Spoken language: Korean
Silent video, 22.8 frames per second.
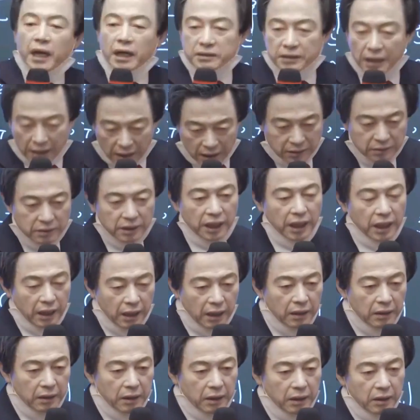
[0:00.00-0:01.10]
갖다 놓은 거야.
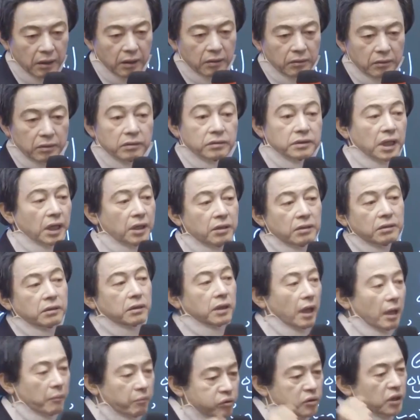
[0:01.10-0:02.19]
그 그냥
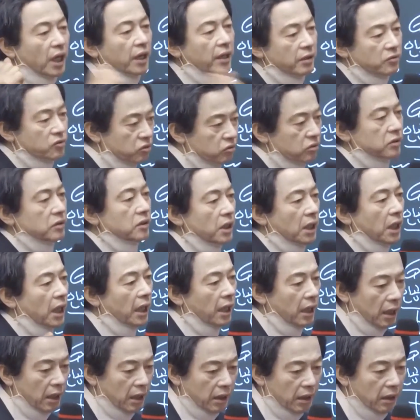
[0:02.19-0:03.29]
이렇게 분양해 주는
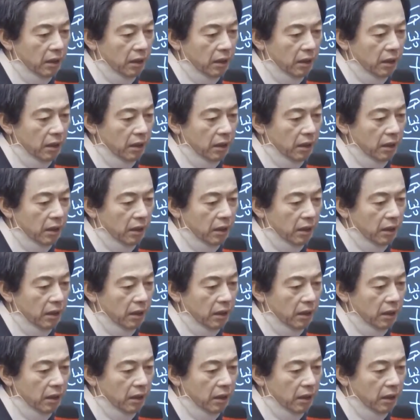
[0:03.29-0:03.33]
거야.